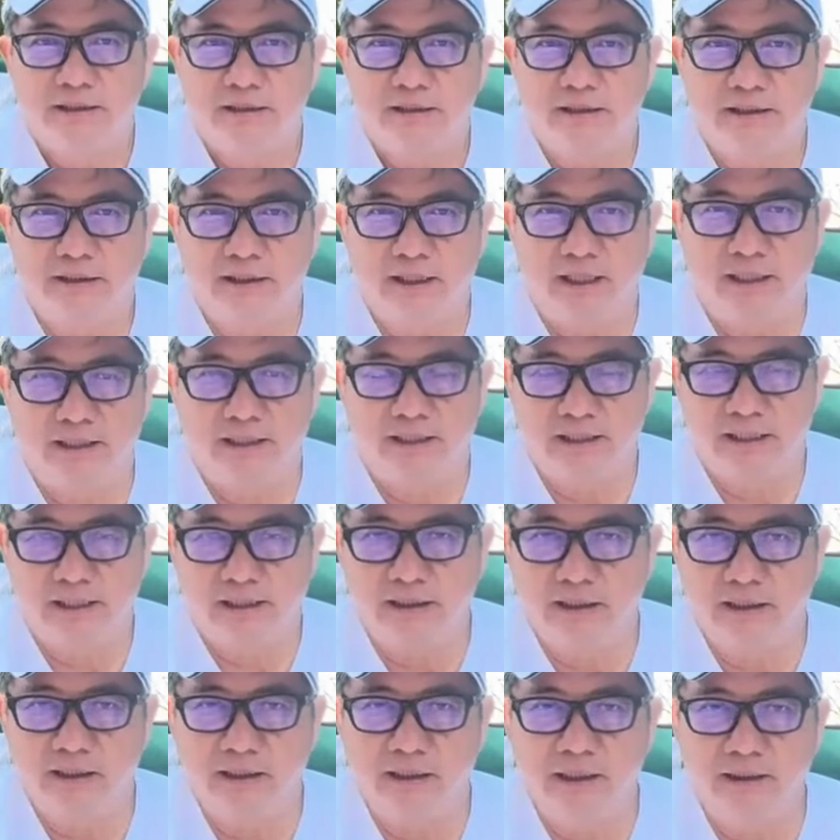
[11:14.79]
Cho nên
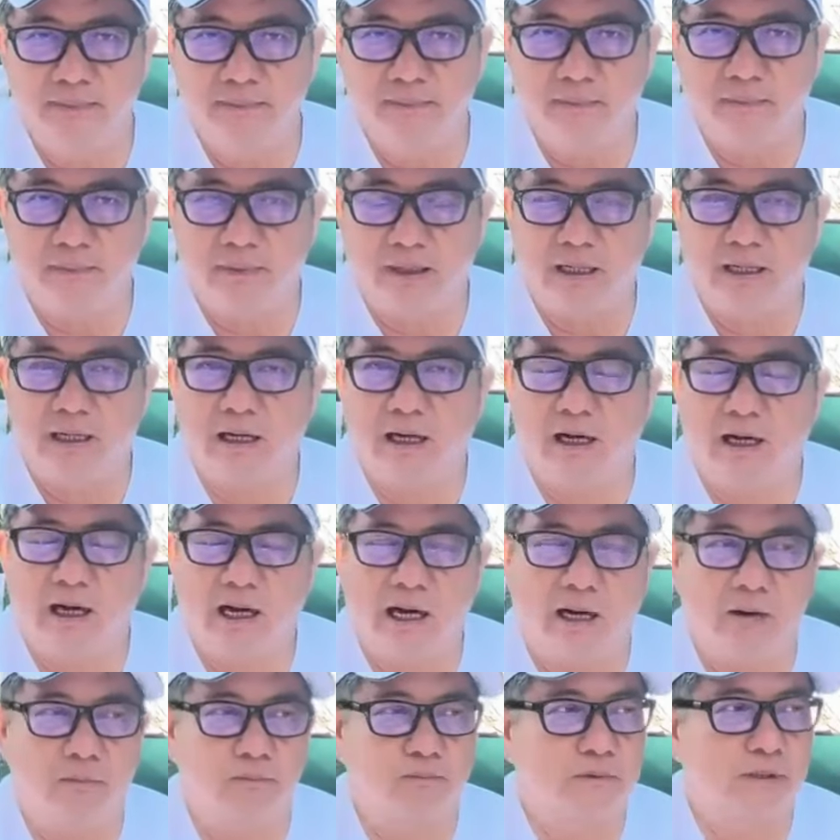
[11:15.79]
những cái đứa mà
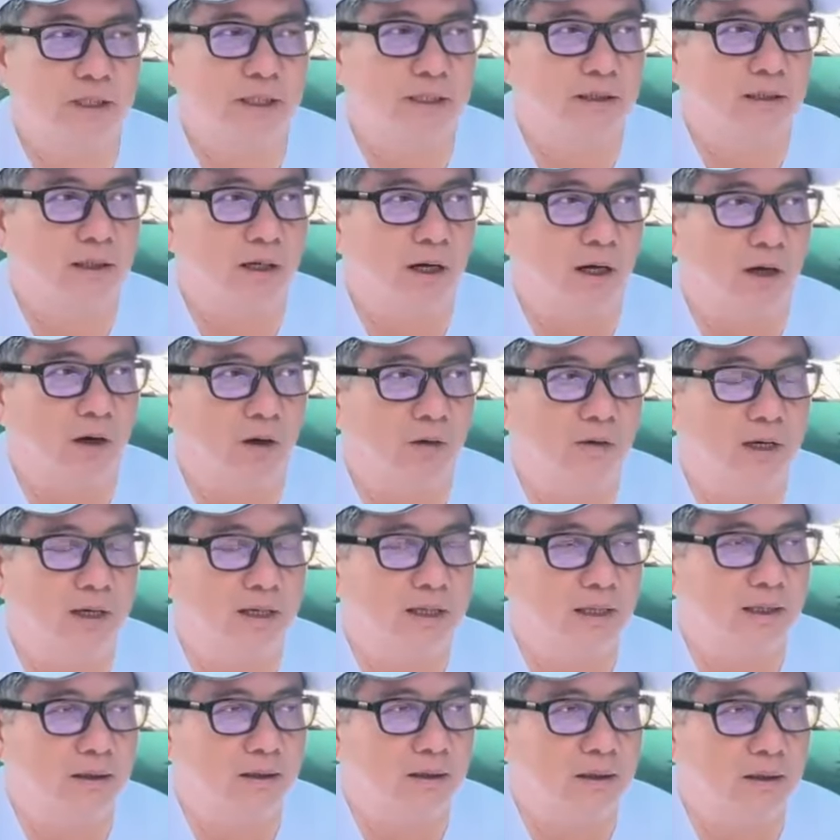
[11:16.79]
học trình độ
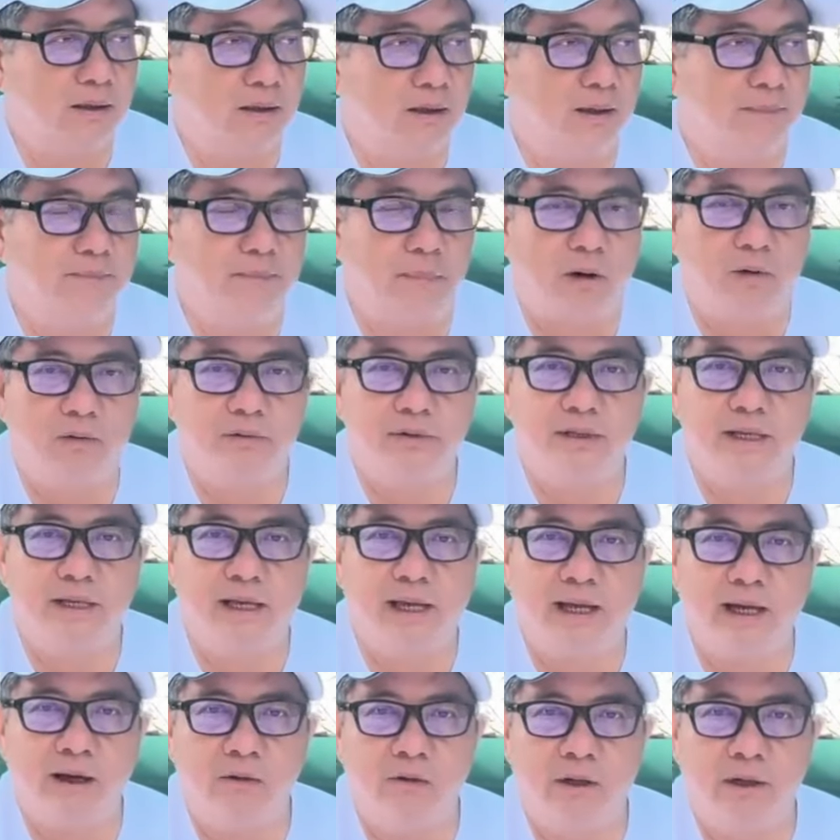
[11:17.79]
lớp mẫu
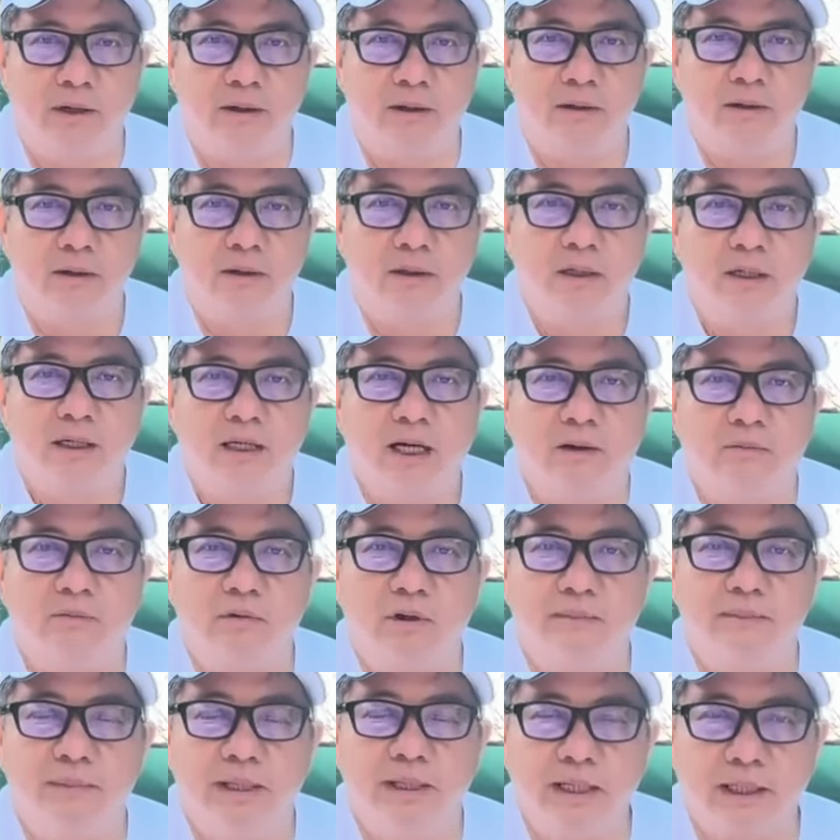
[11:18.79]
giáo không
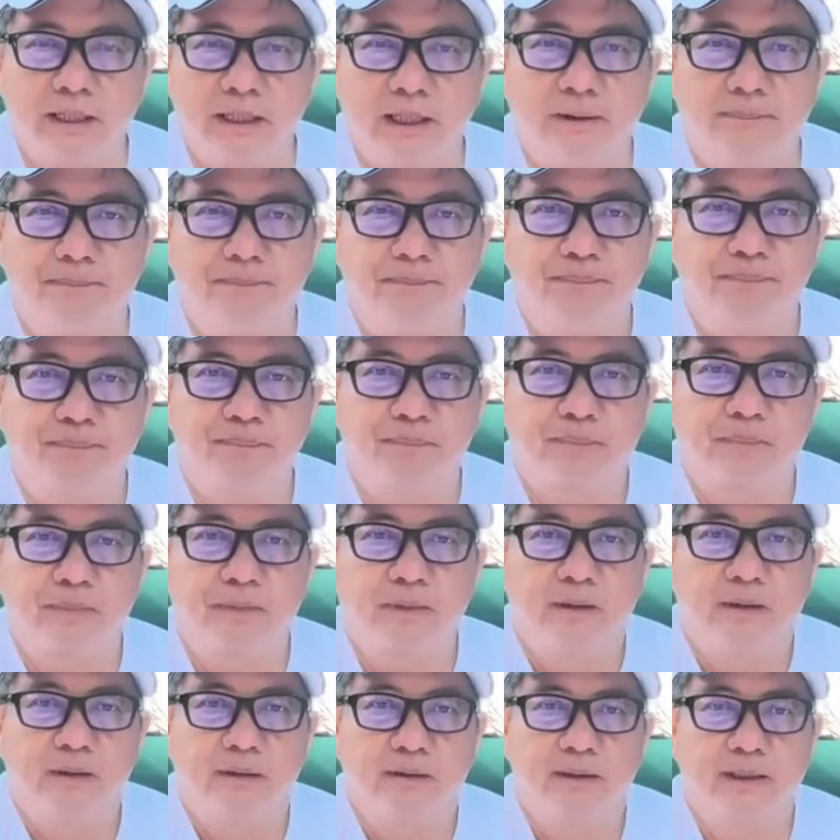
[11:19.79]
có biết á,
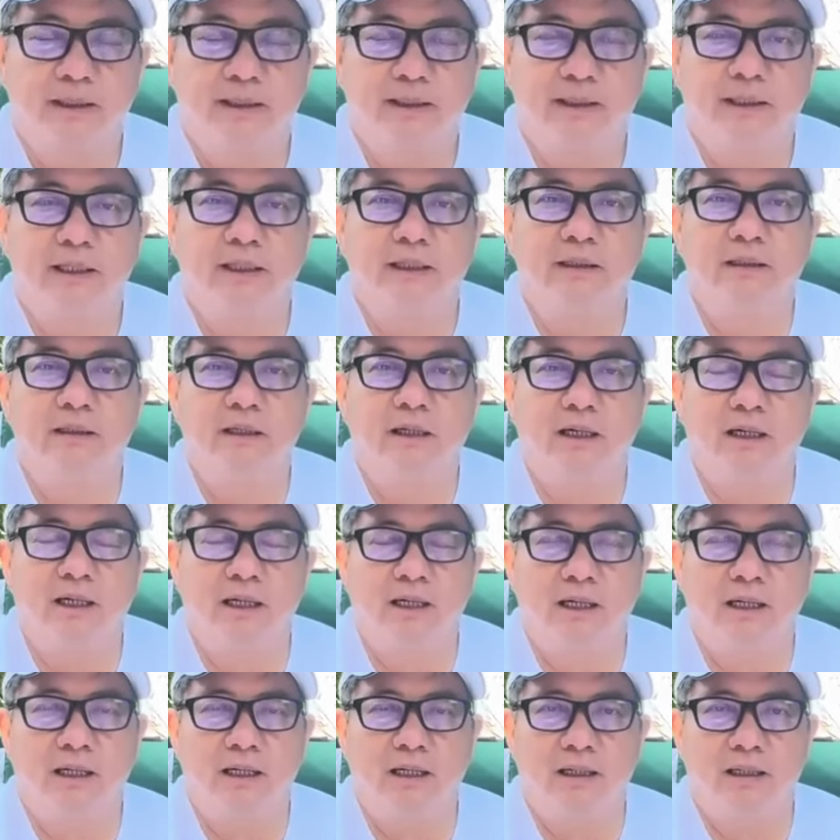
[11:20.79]
thì đừng
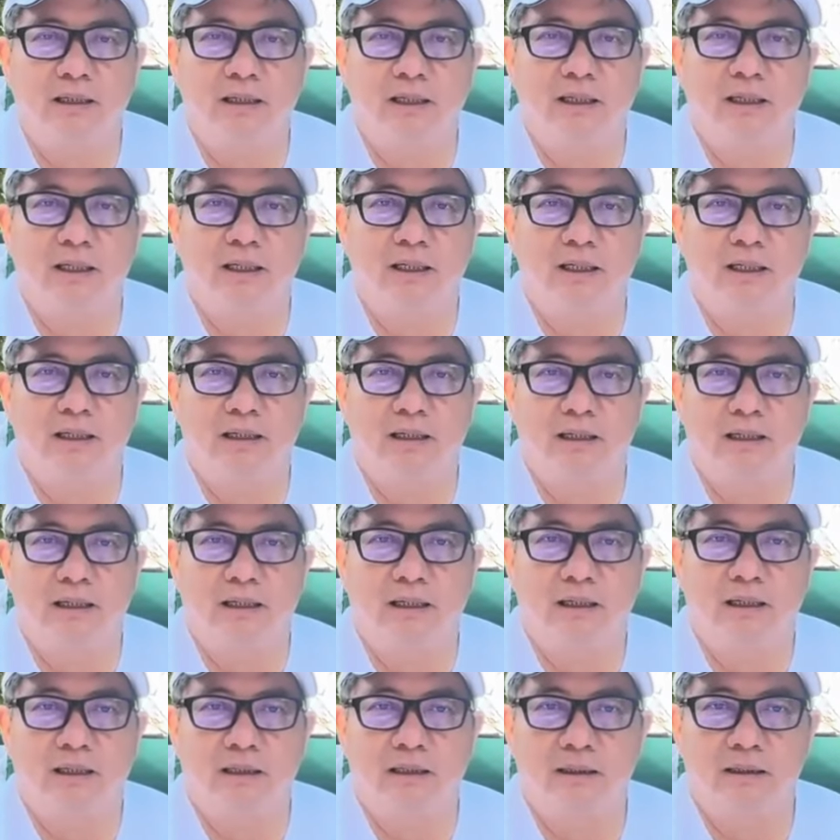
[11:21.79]
có
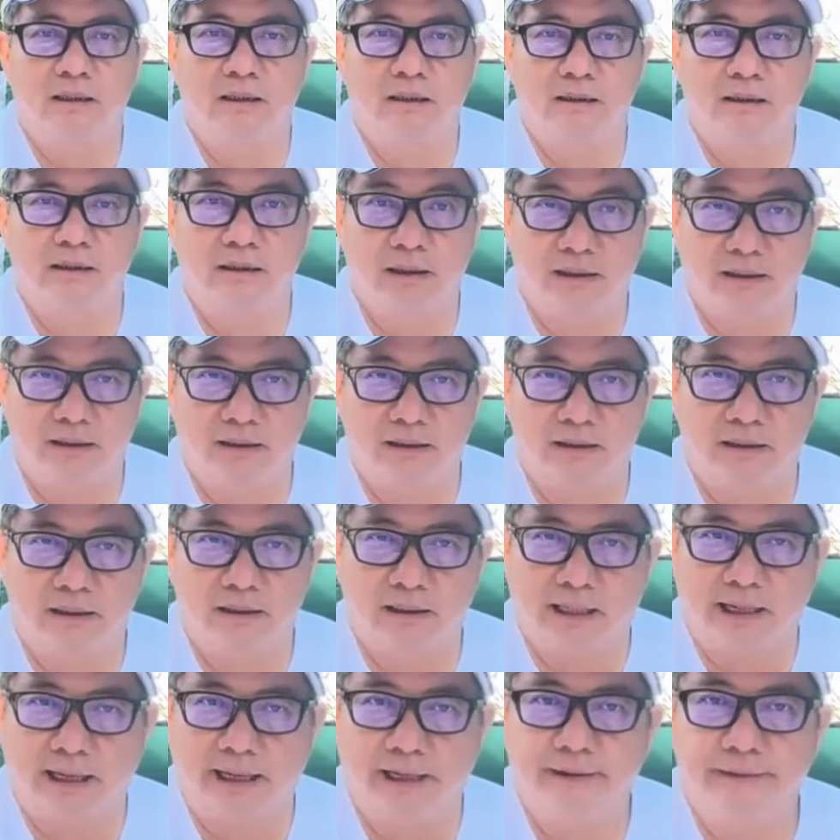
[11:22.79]
uh, nghịch
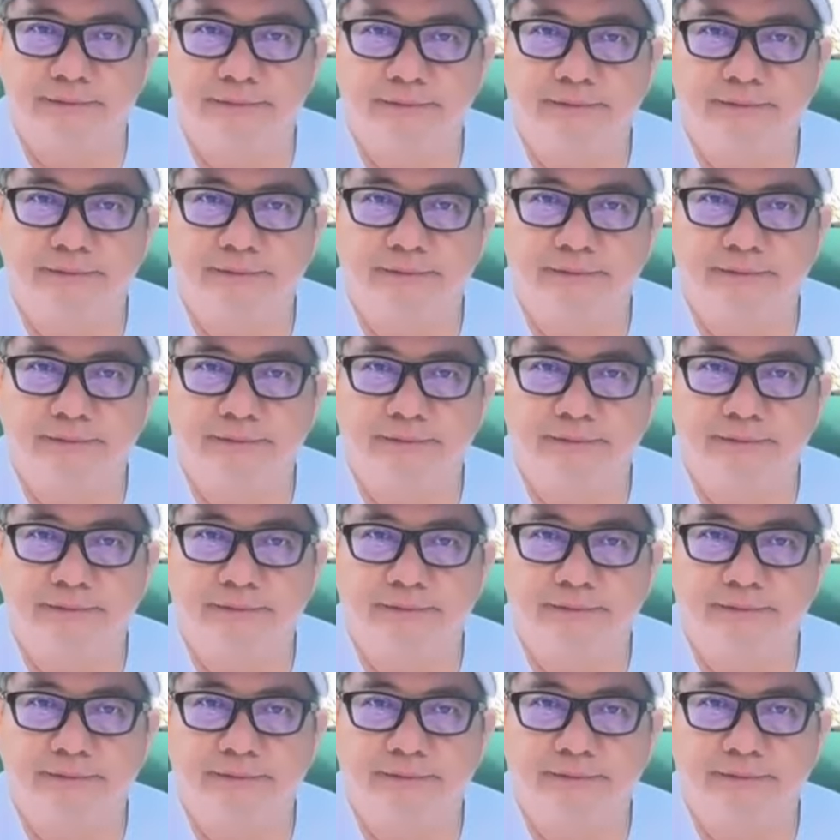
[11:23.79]
lại.